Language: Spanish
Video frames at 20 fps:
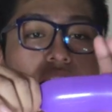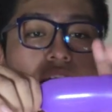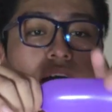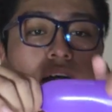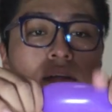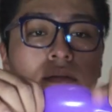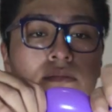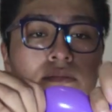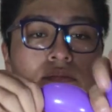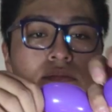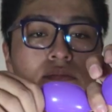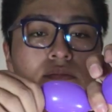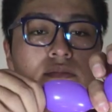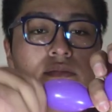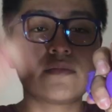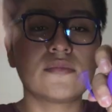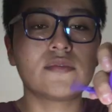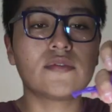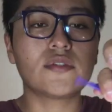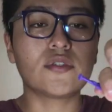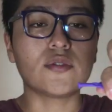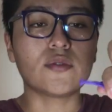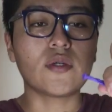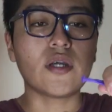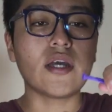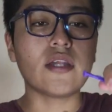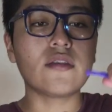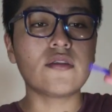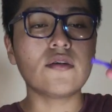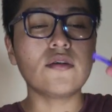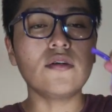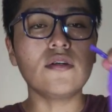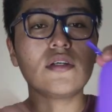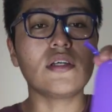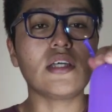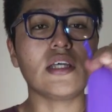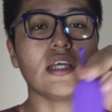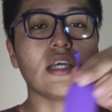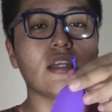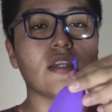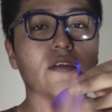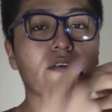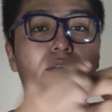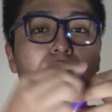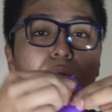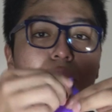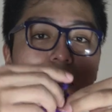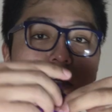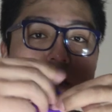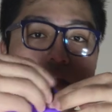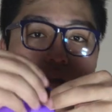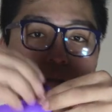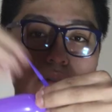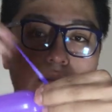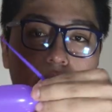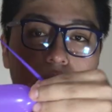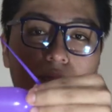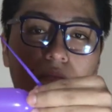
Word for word: acá, sujeto y ya tengo un cuellito